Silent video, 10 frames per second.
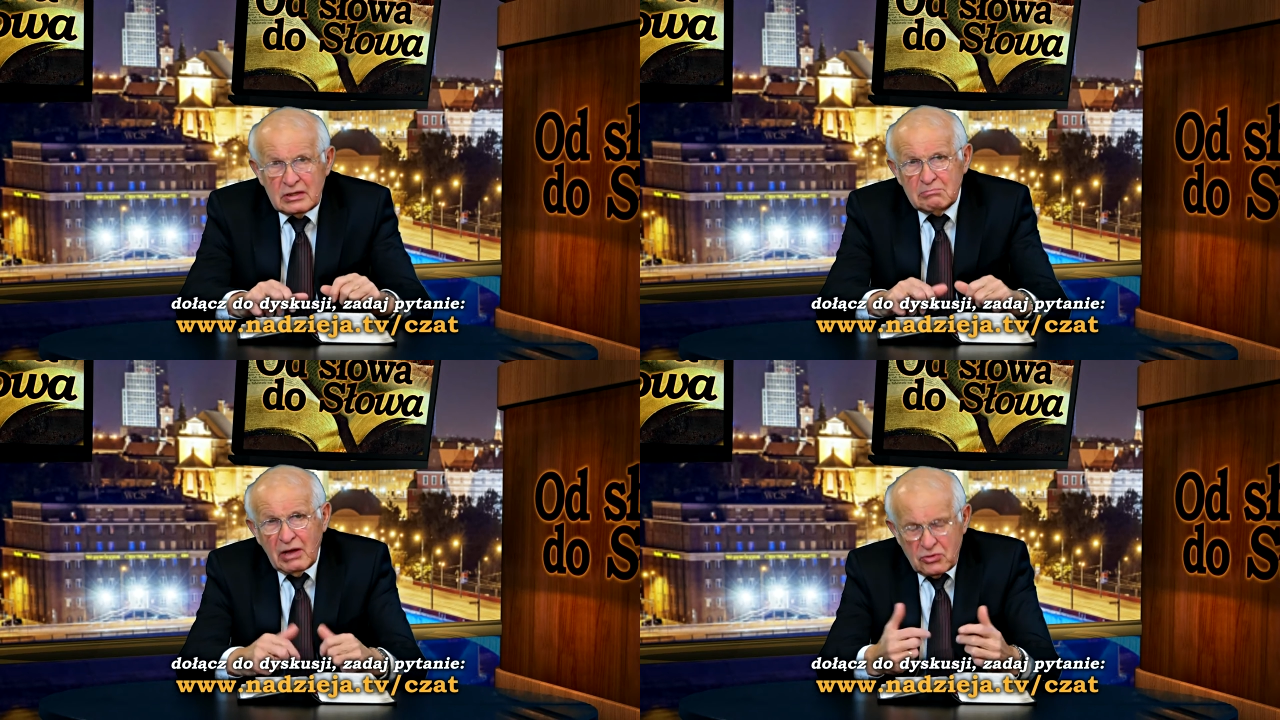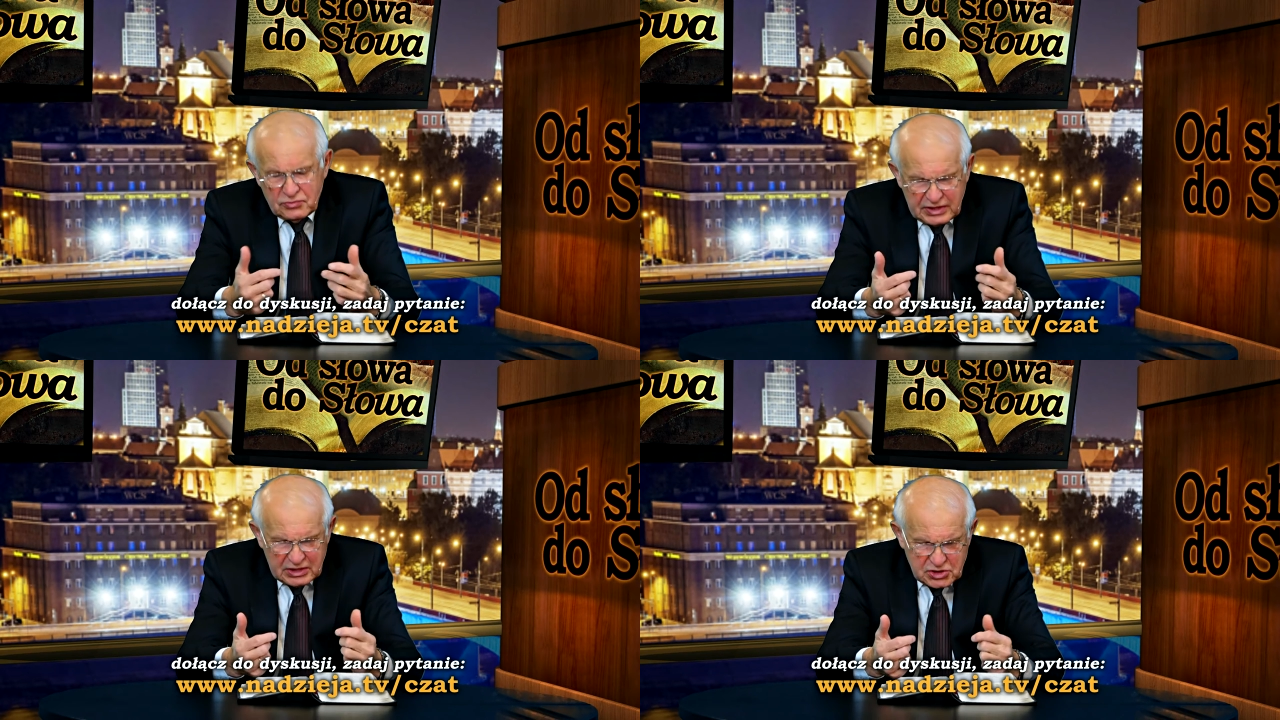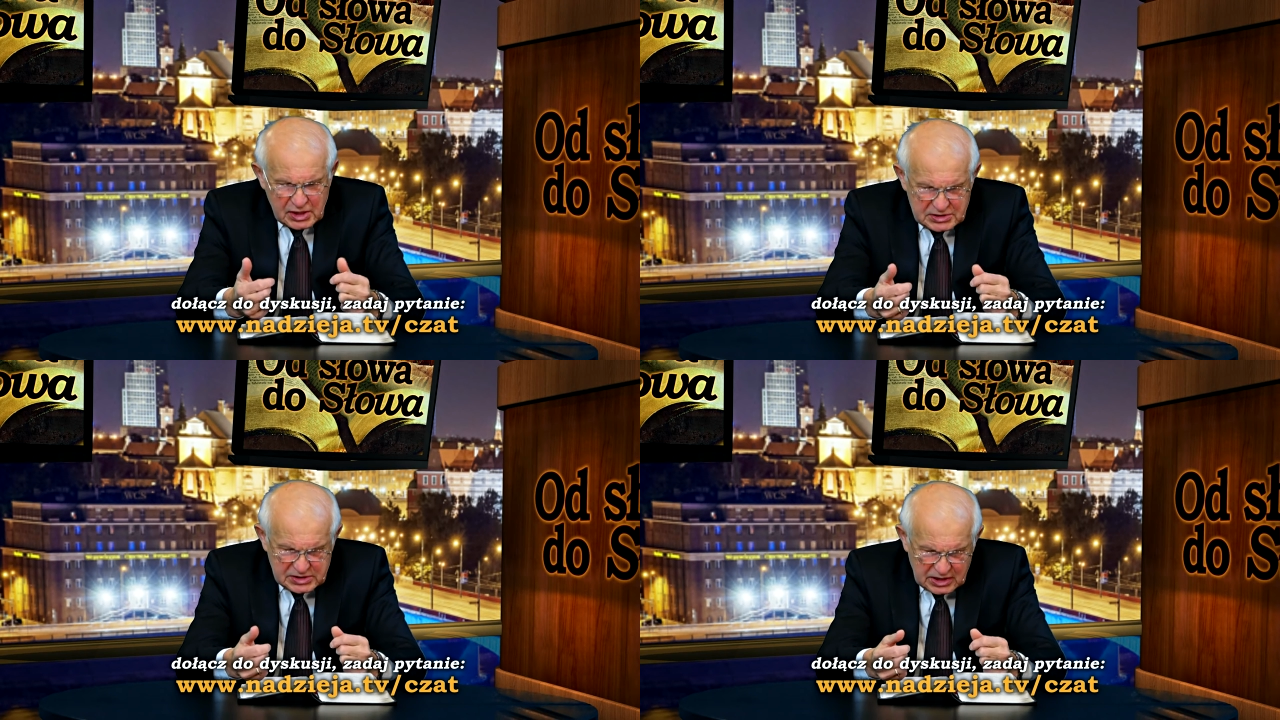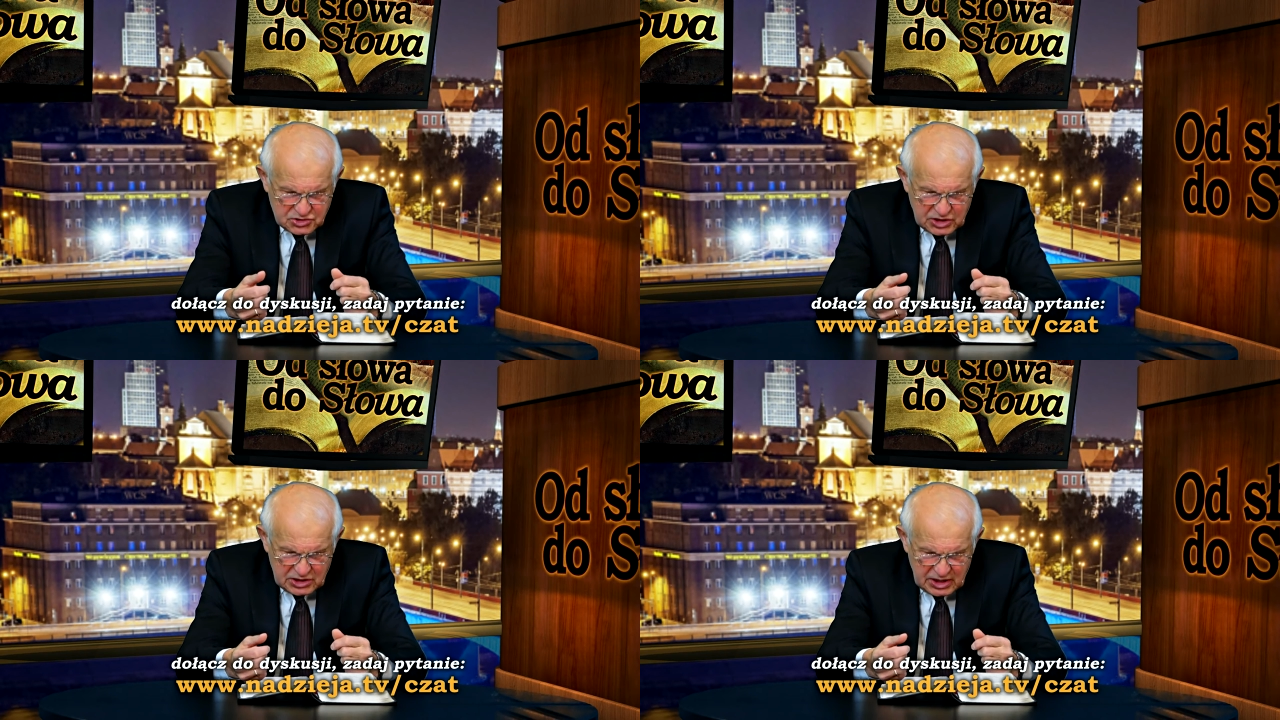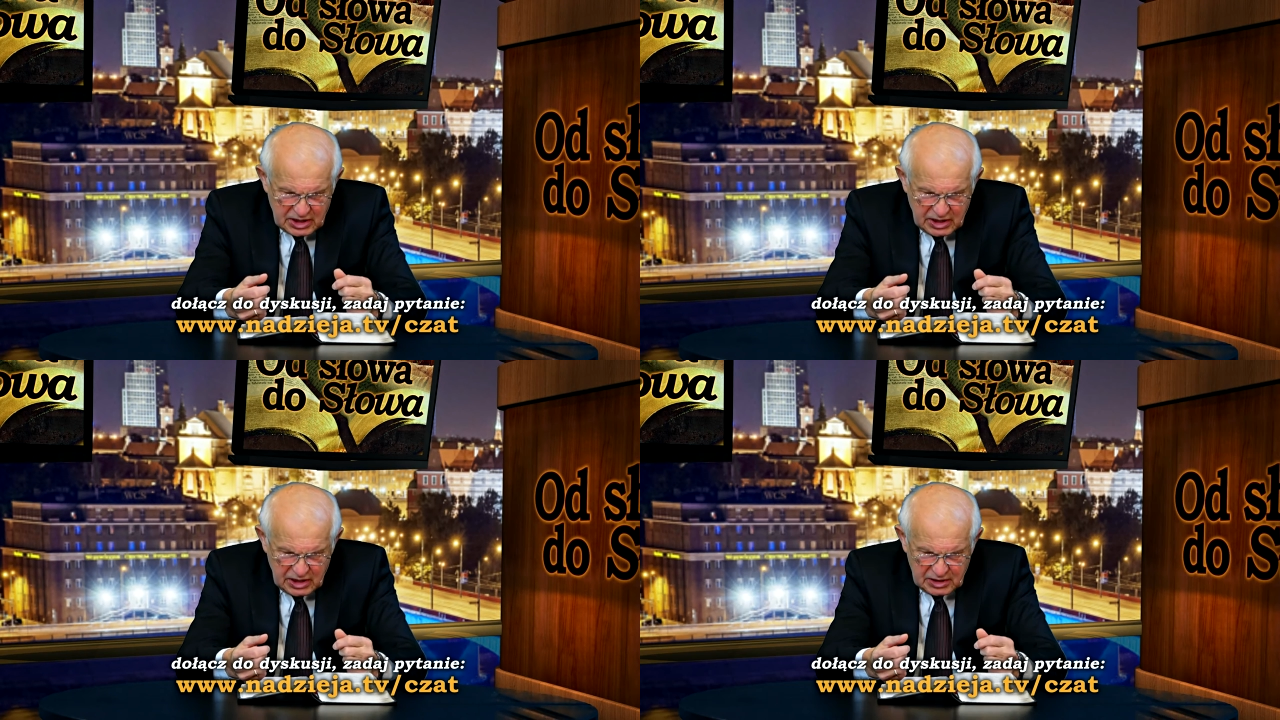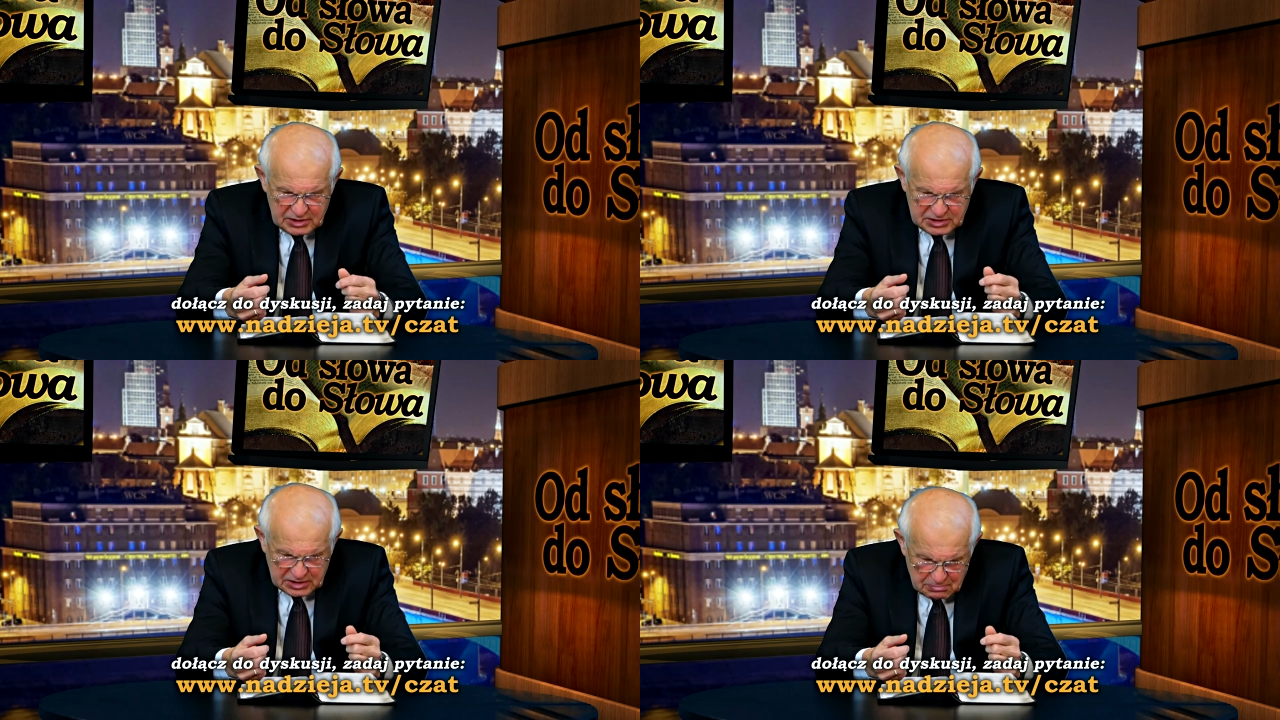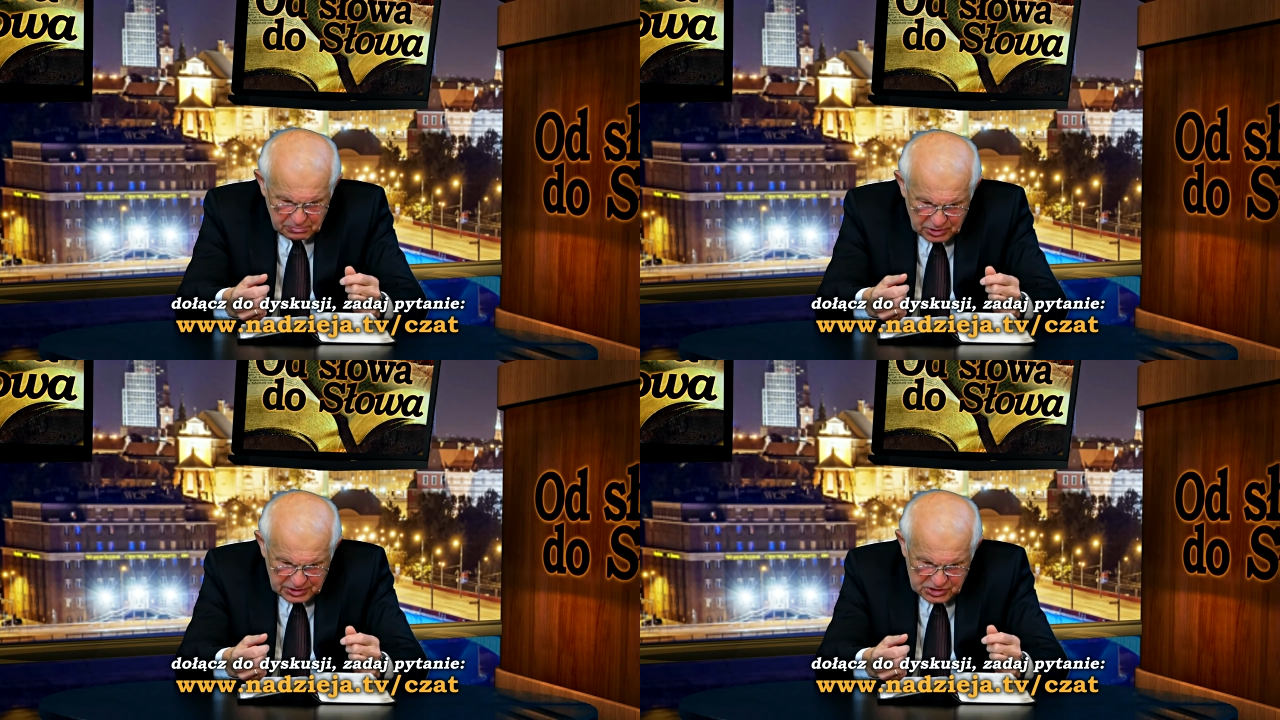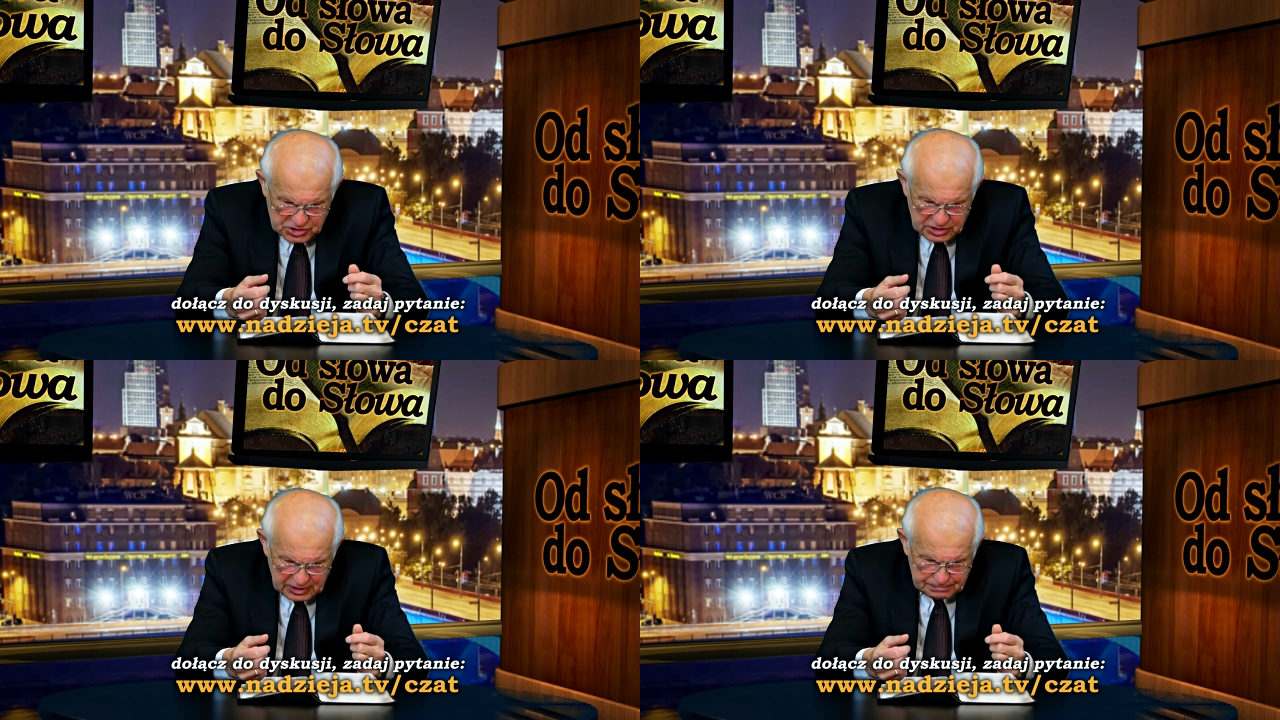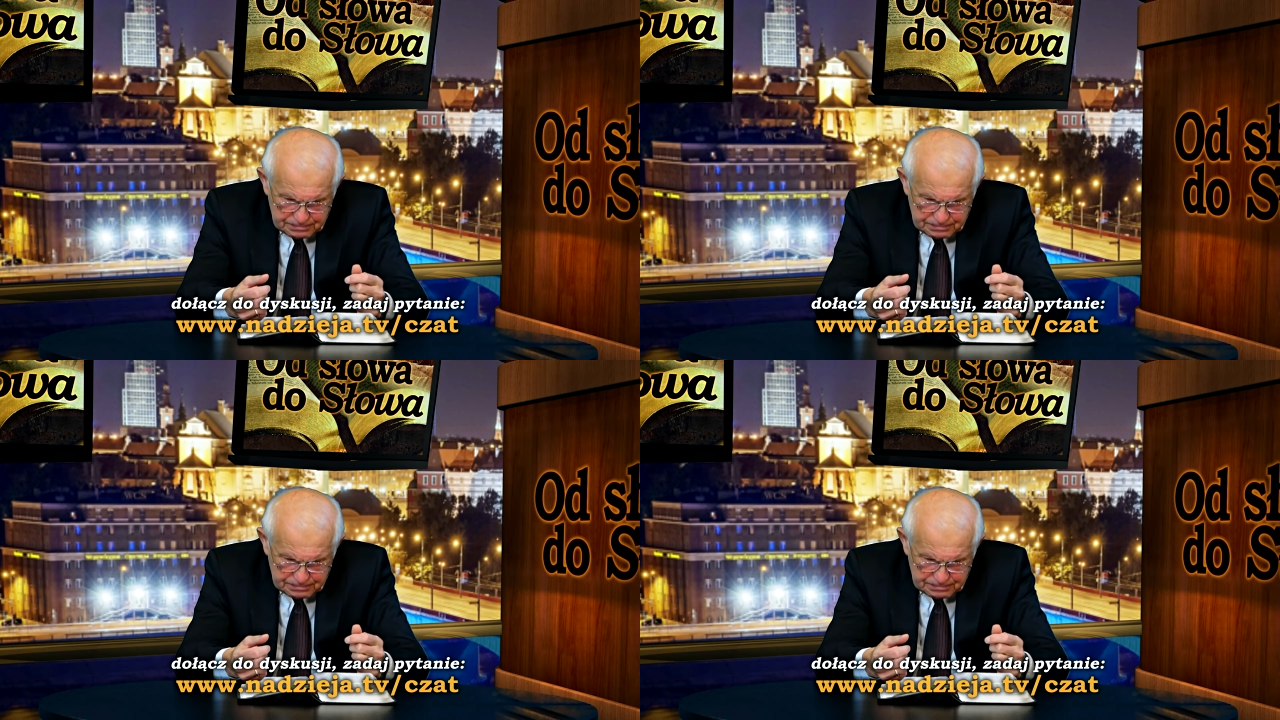mają też znaczenie symboliczne.